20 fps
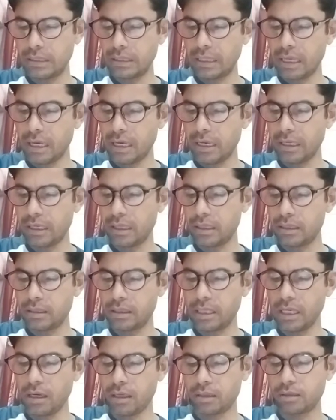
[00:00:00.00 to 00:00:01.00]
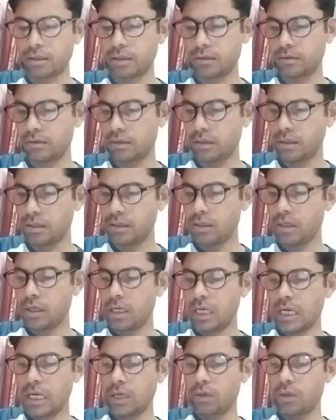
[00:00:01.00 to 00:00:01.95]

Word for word: दी अर्थ